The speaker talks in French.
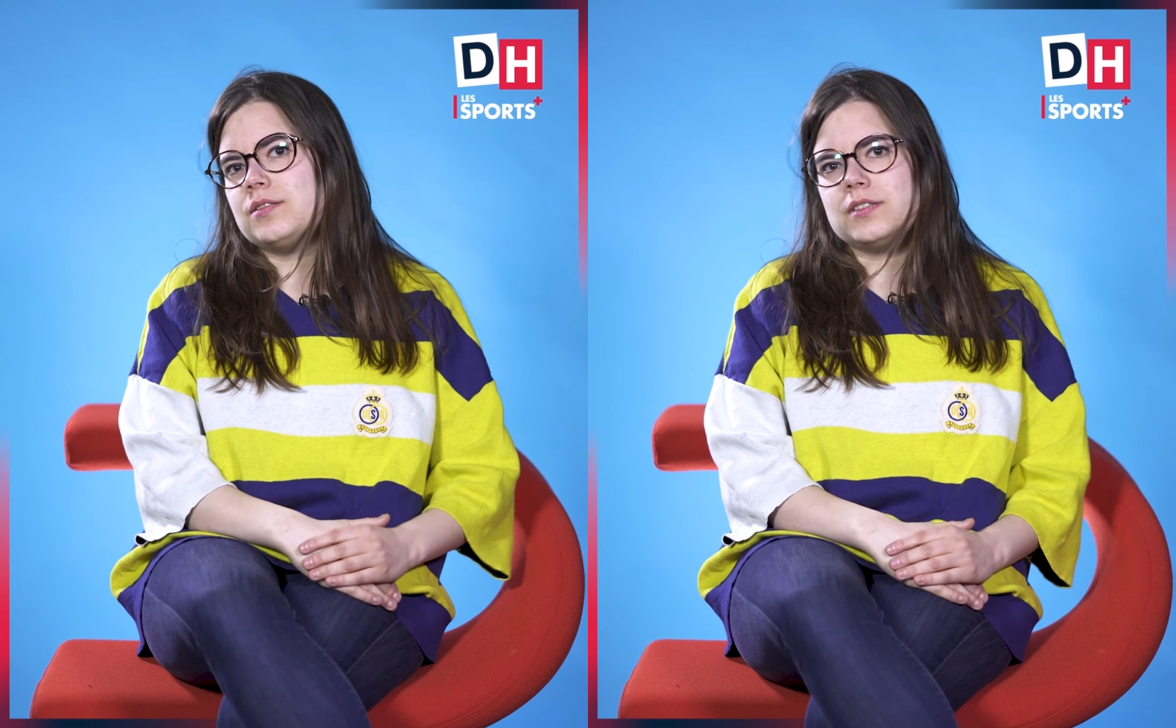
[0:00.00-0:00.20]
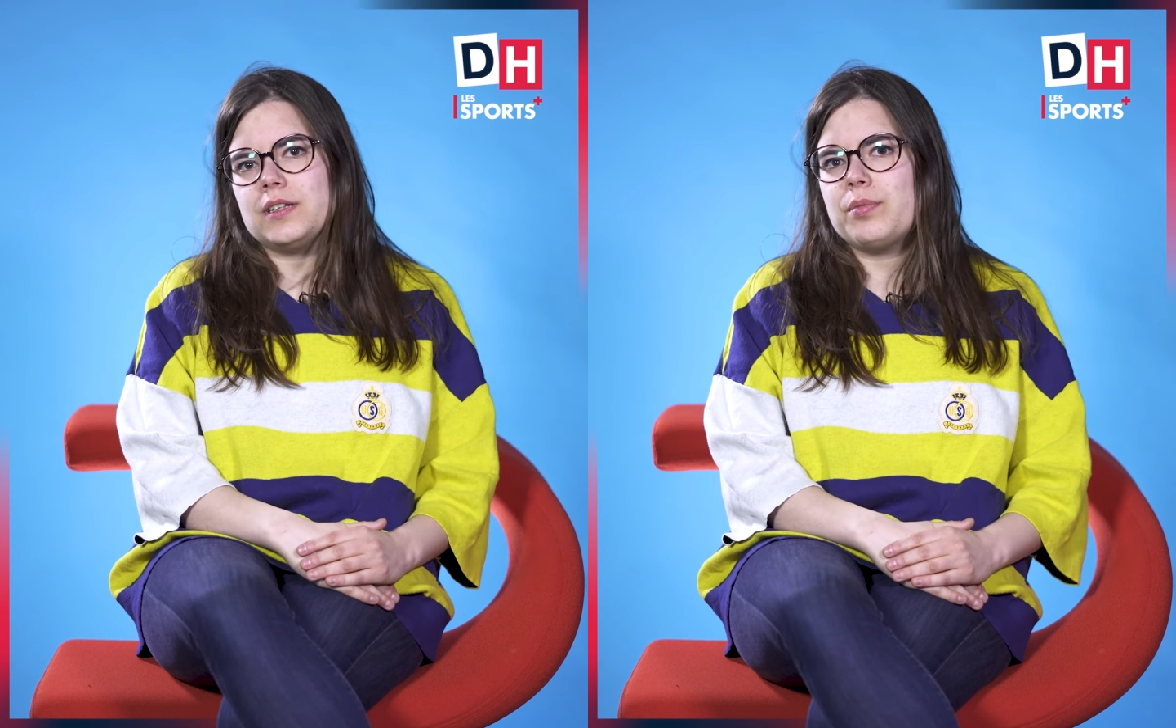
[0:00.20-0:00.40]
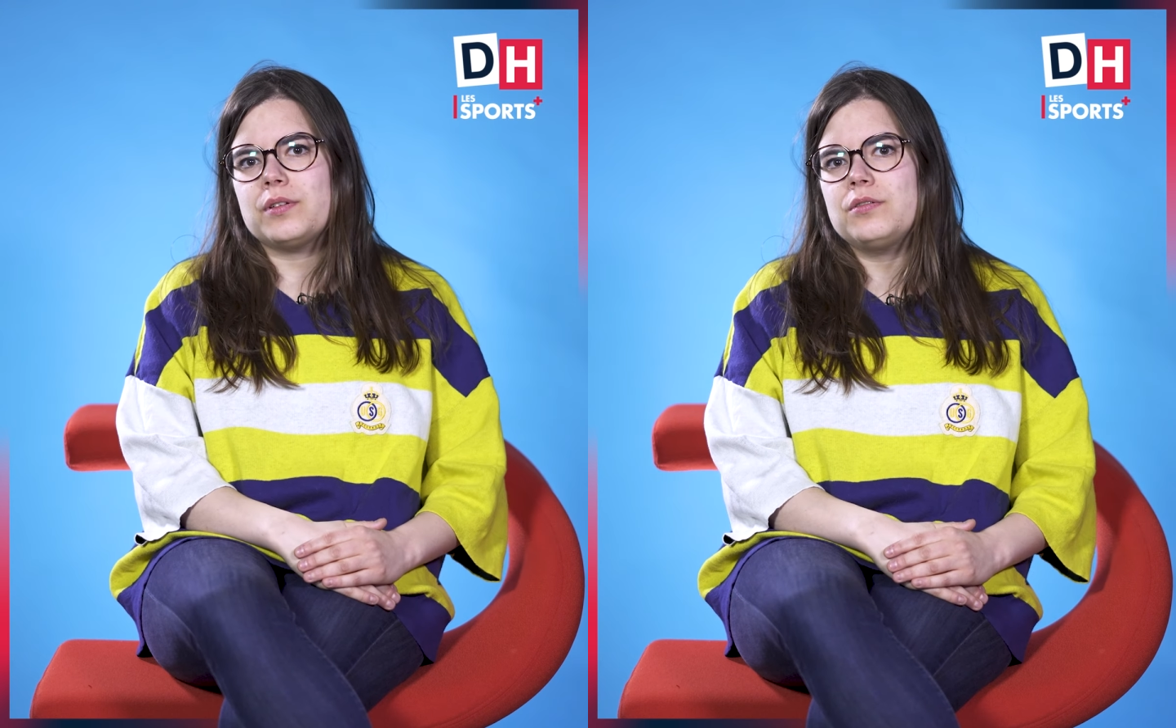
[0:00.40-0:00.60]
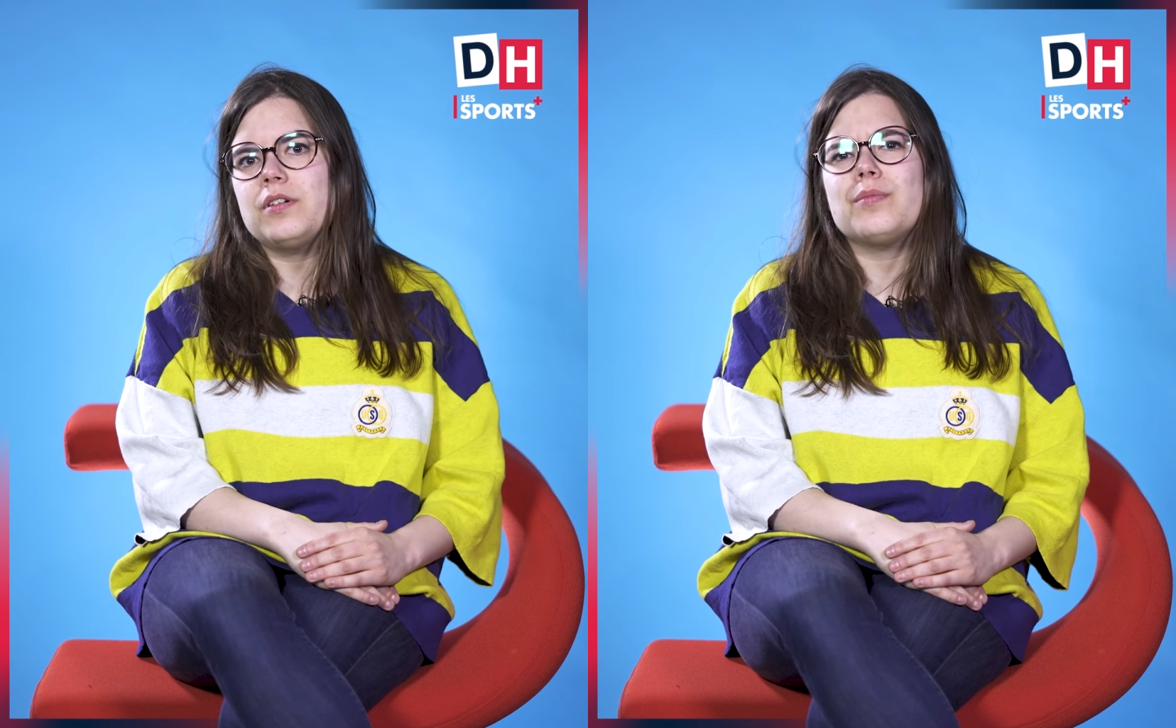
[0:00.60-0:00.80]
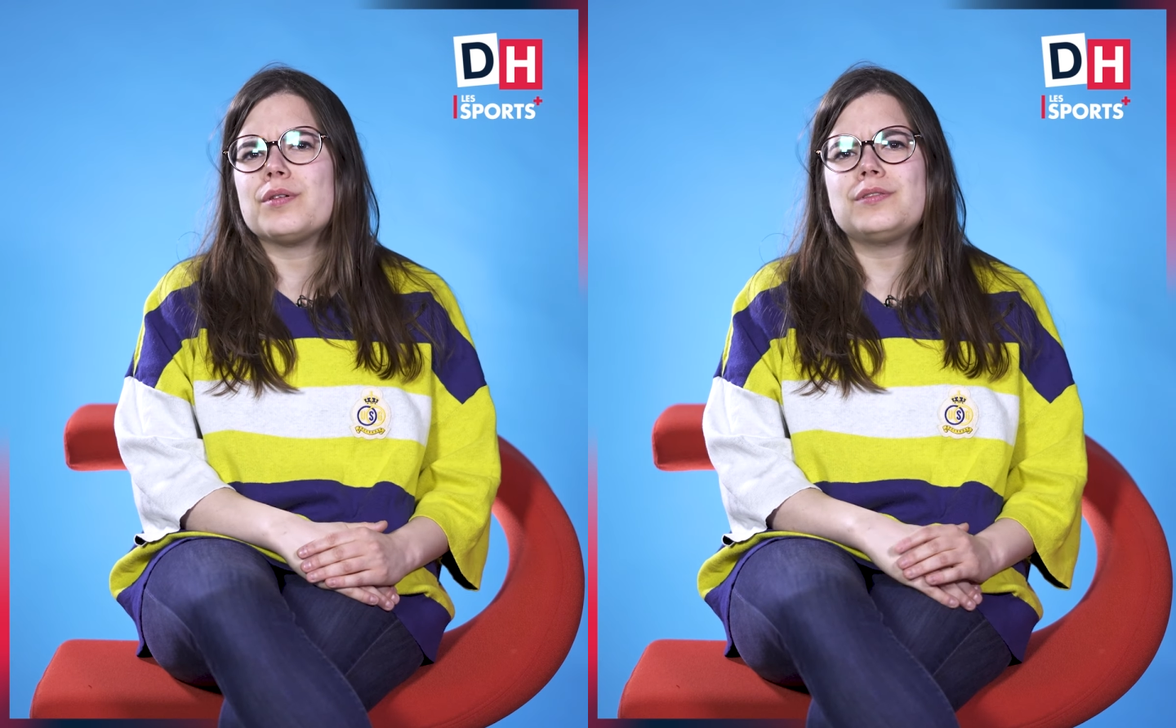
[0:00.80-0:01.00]
C'est n'importe quoi
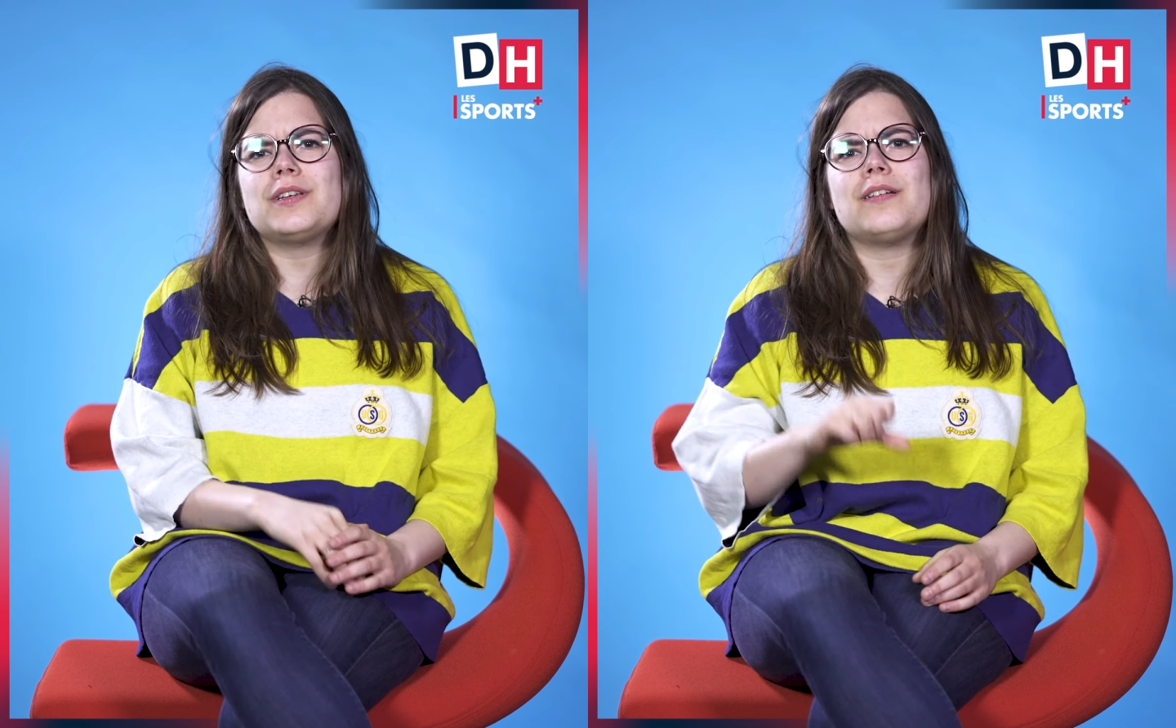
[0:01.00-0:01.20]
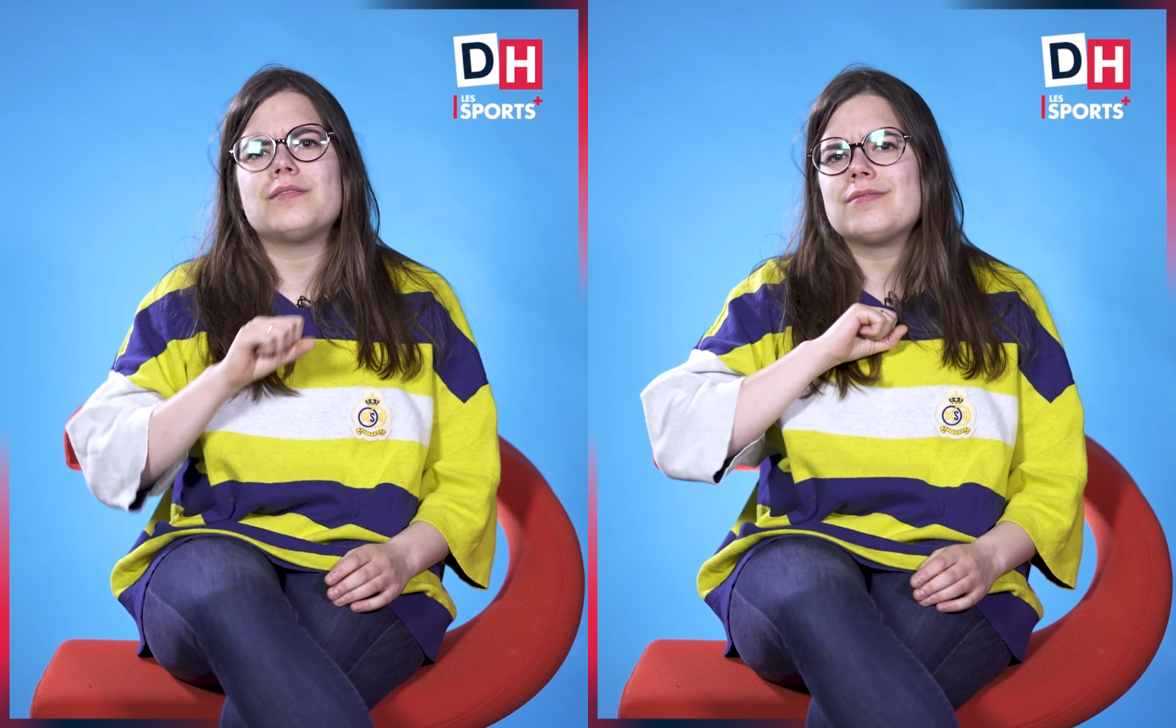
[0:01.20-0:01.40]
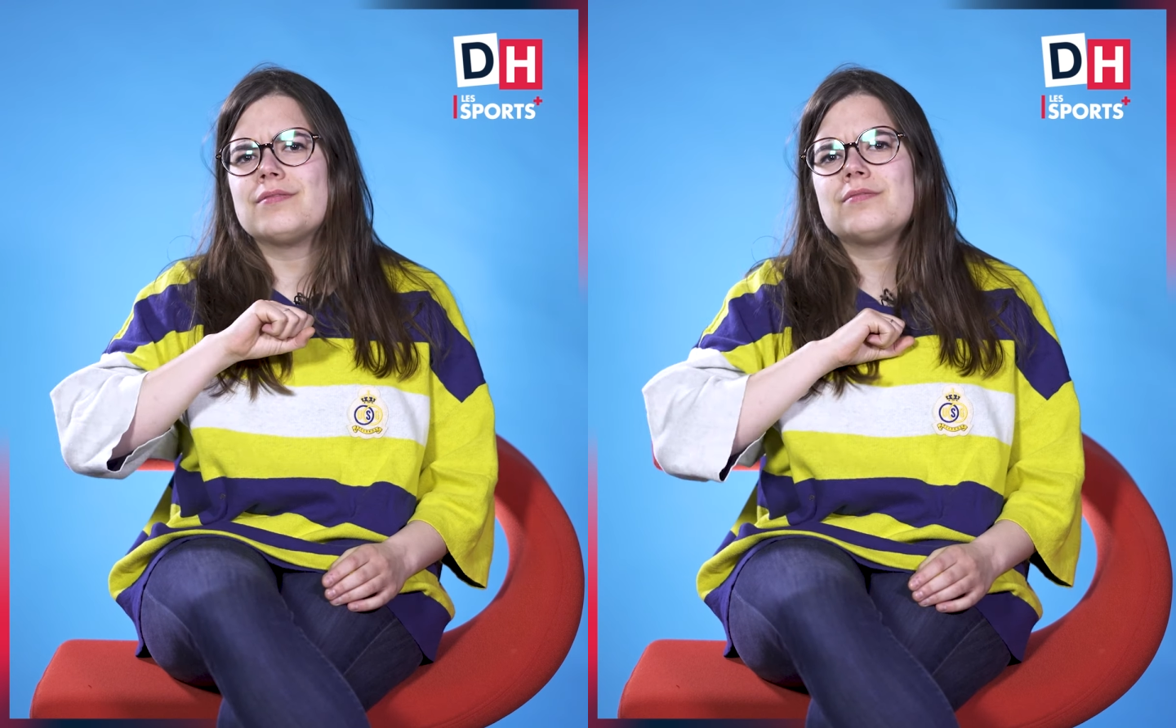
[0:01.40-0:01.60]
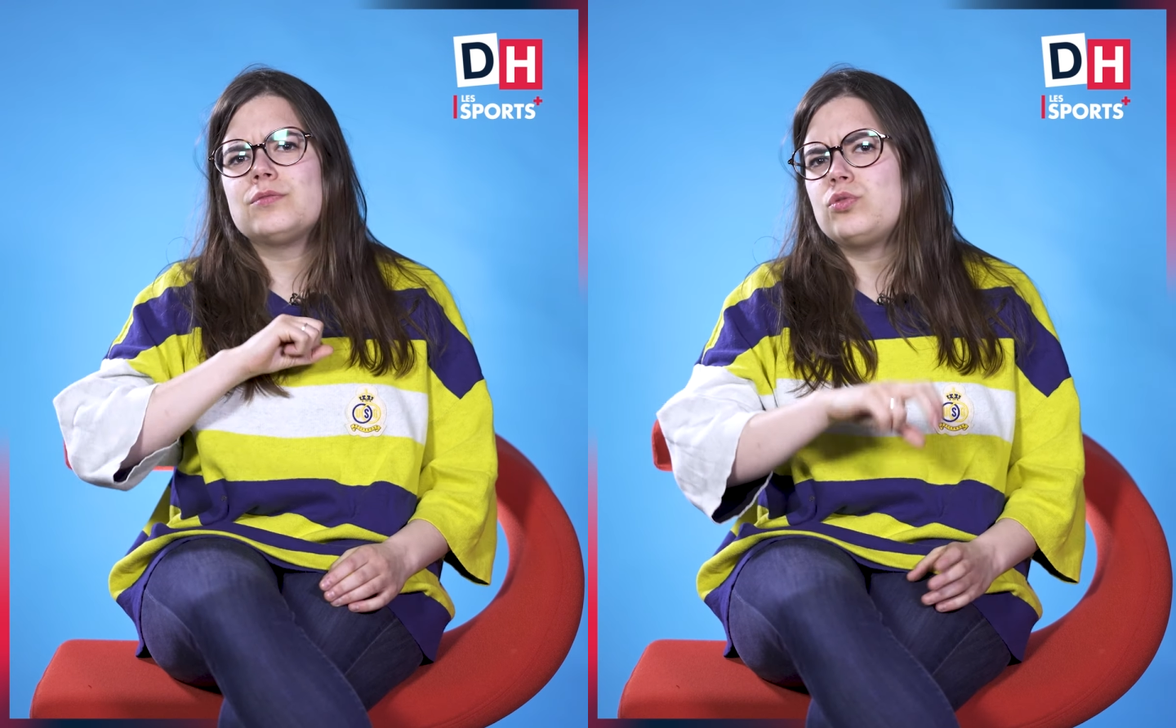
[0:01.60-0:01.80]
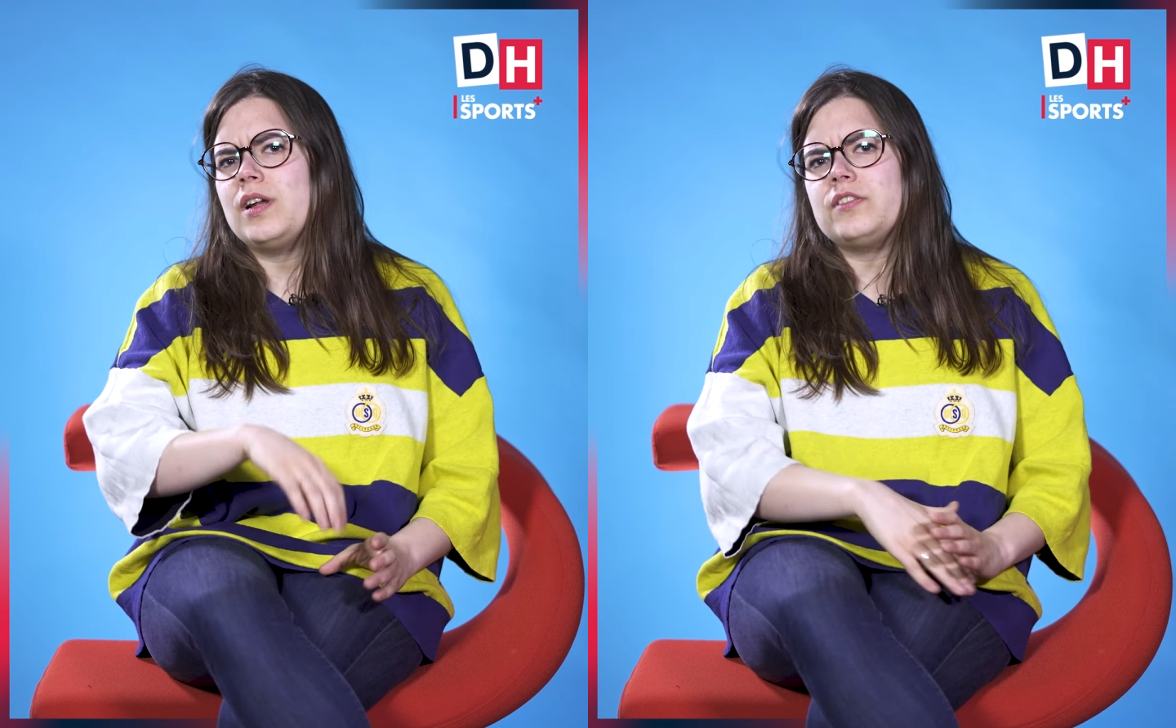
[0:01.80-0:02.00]
à Bruxelles
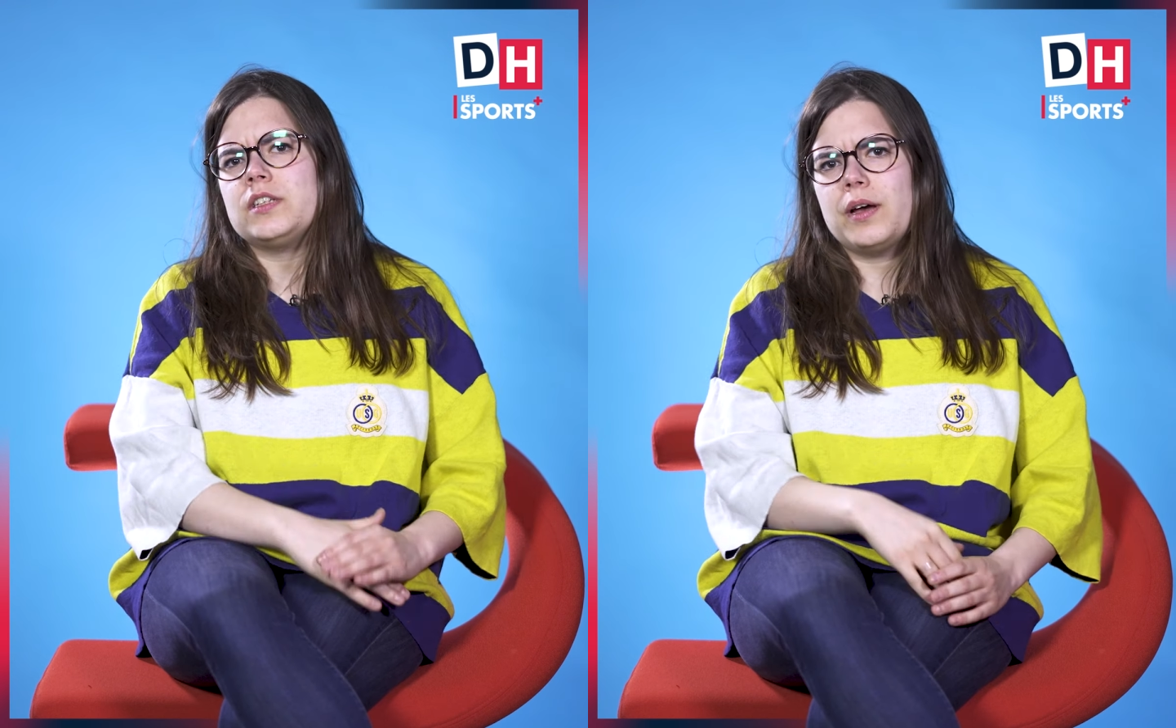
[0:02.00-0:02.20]
la vie.